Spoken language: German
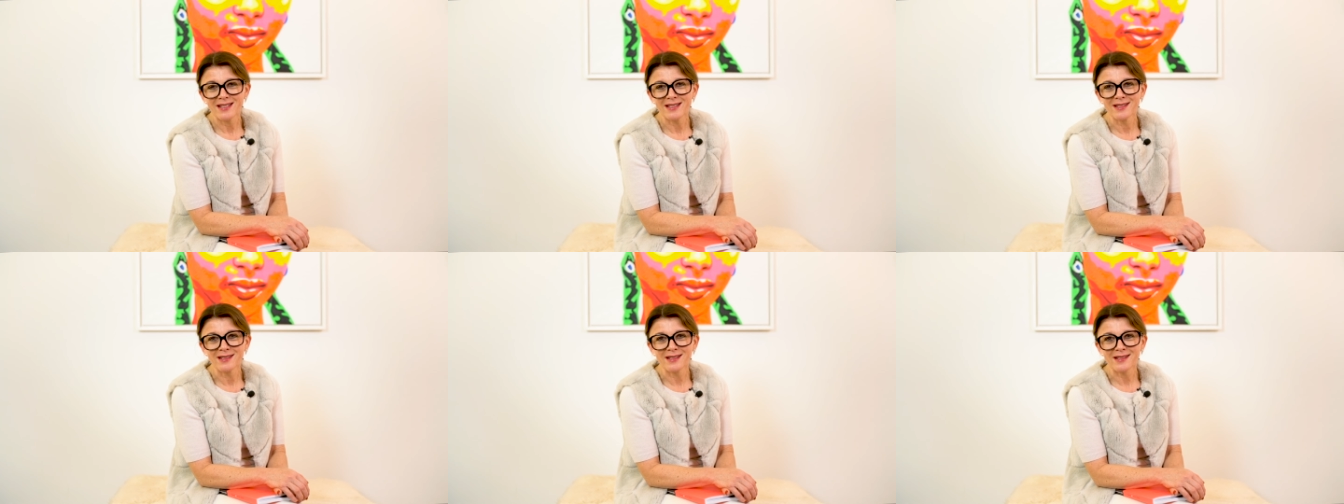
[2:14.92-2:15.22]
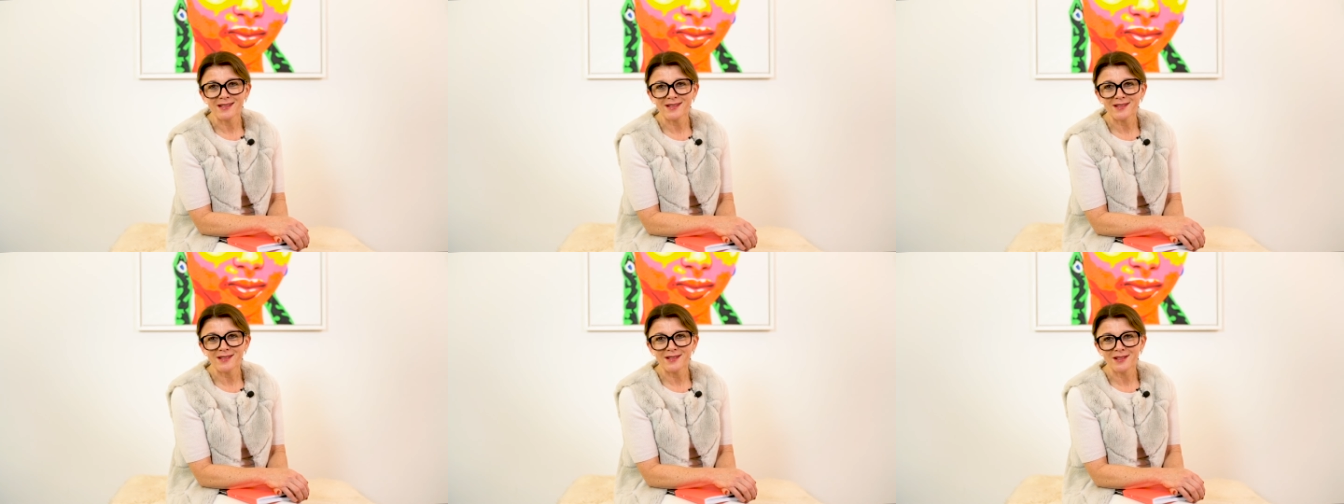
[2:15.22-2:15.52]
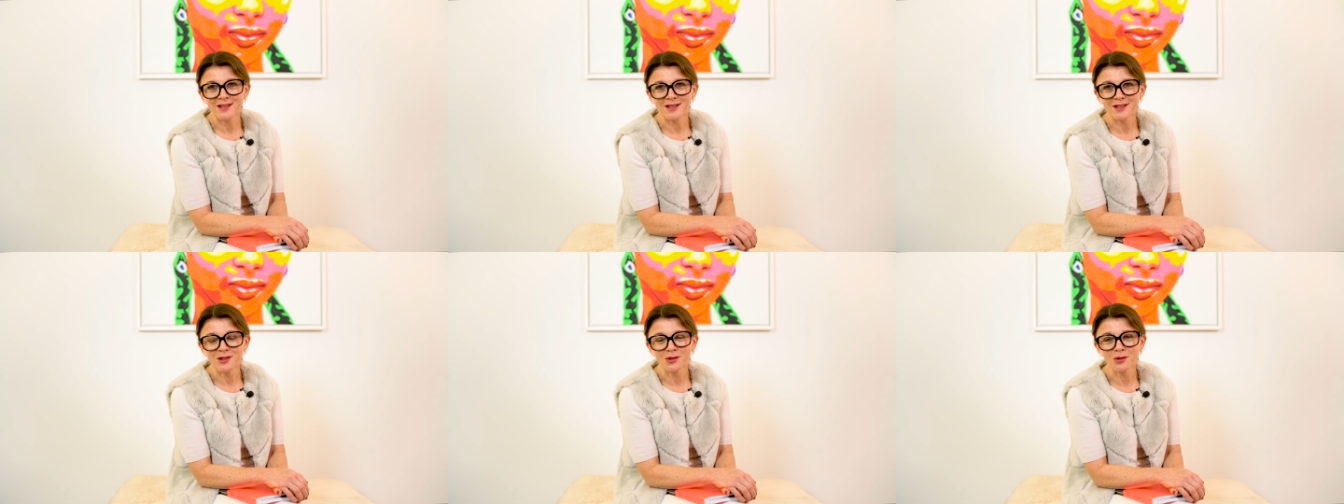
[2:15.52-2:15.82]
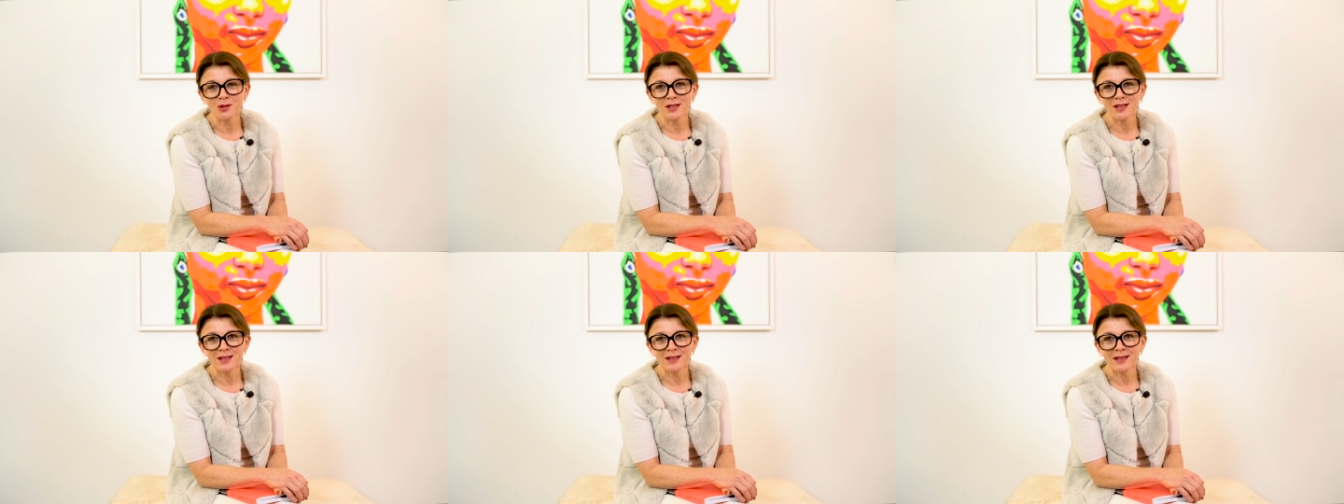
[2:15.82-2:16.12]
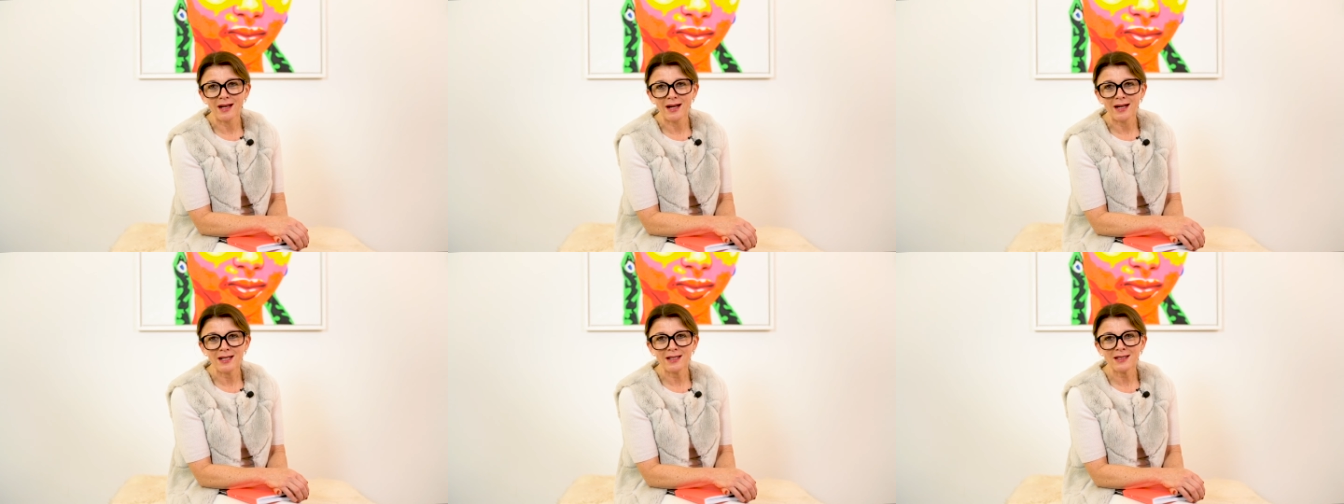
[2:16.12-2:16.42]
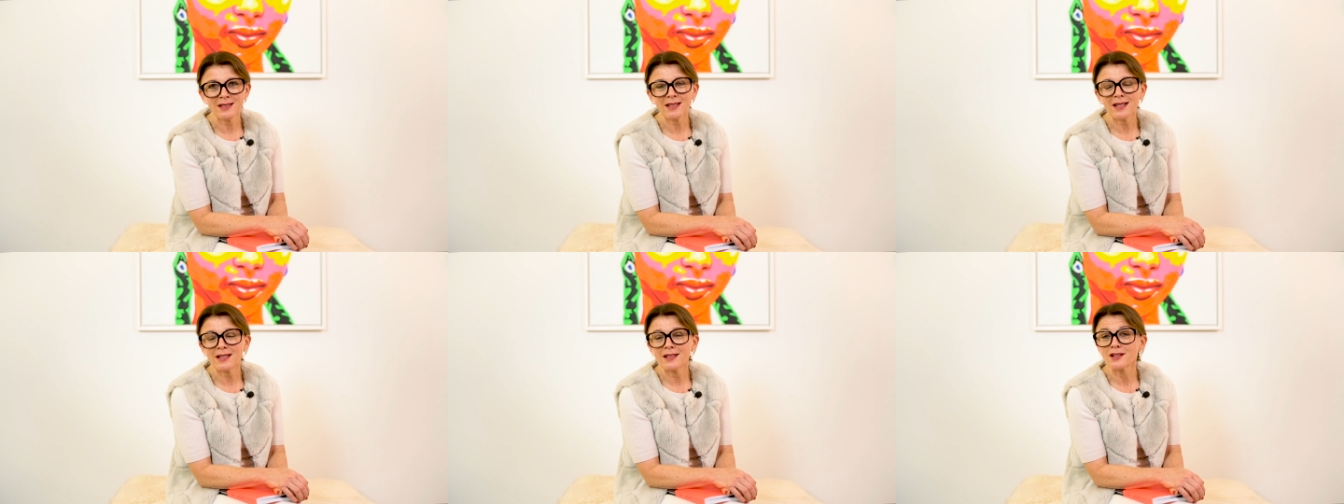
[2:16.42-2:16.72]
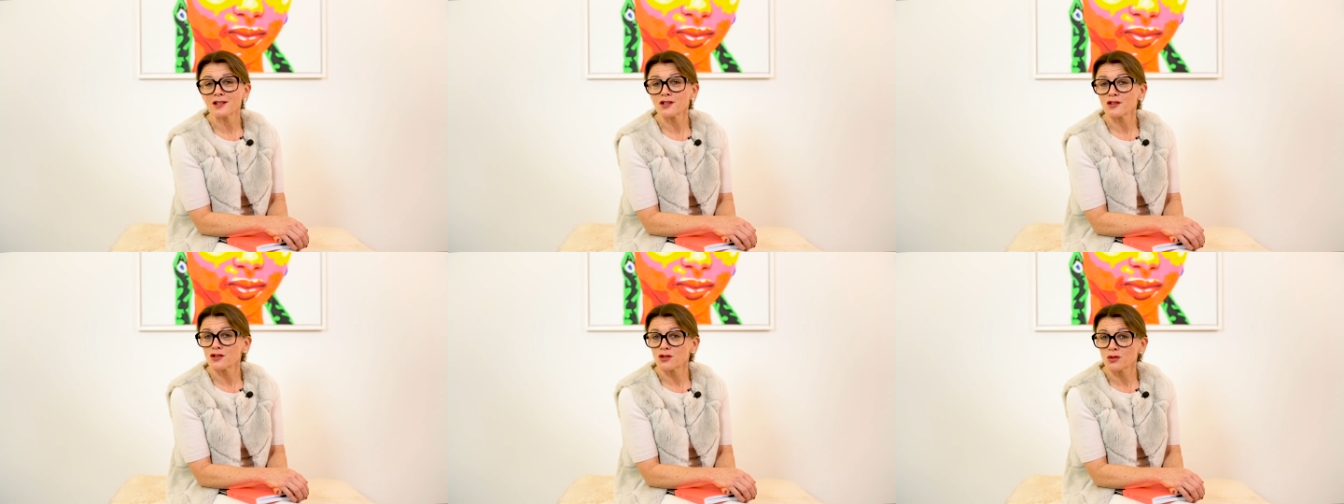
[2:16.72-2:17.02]
in das äh, neue Jahr,
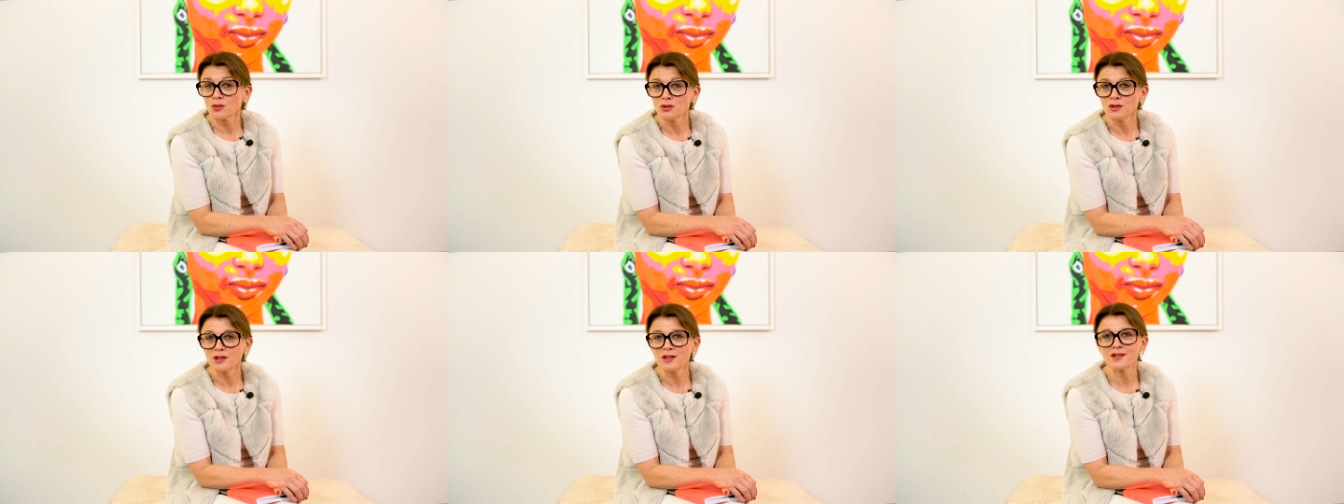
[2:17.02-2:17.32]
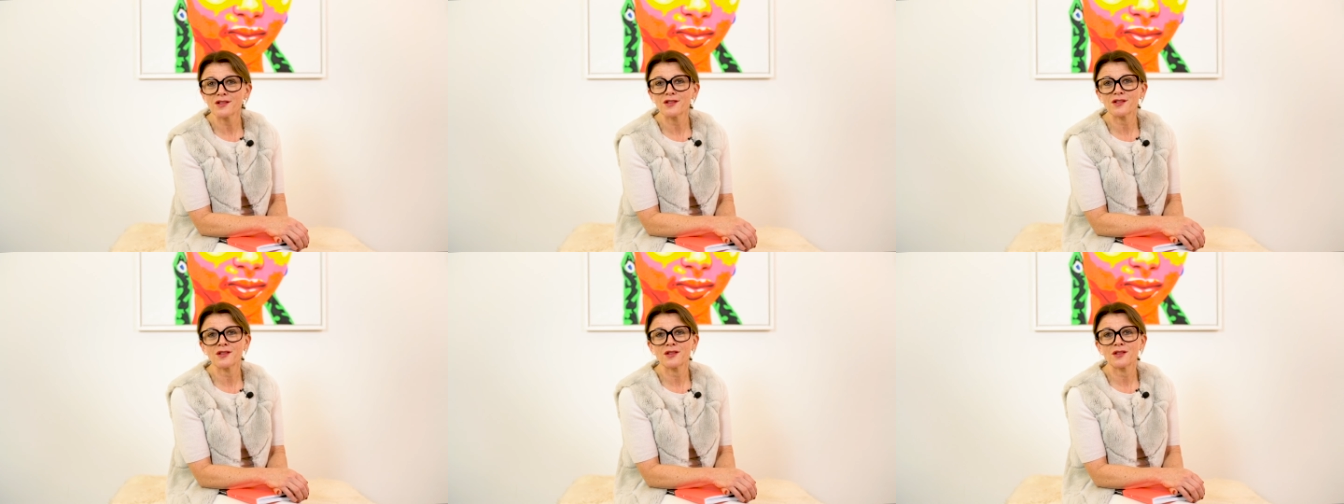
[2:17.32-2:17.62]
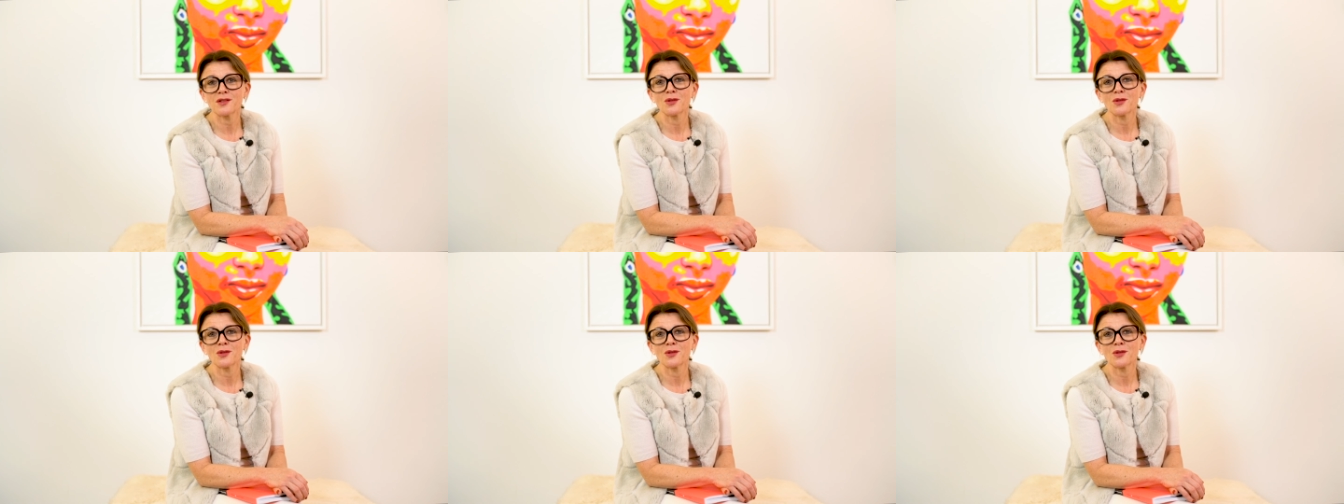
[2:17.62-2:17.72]
ein gesundes